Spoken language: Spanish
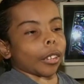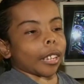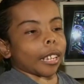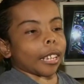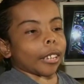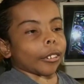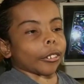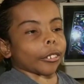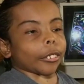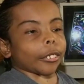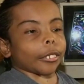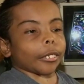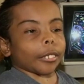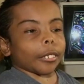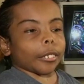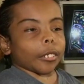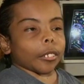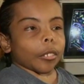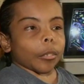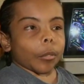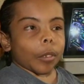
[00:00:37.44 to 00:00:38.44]
de ellos.
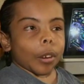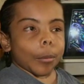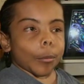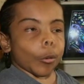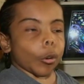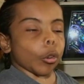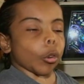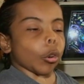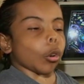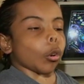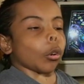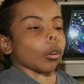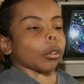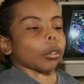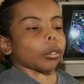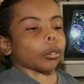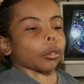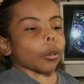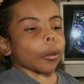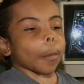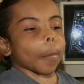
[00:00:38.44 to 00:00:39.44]
Fue muy
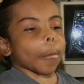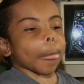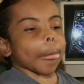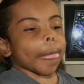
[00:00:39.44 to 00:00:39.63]
doloroso.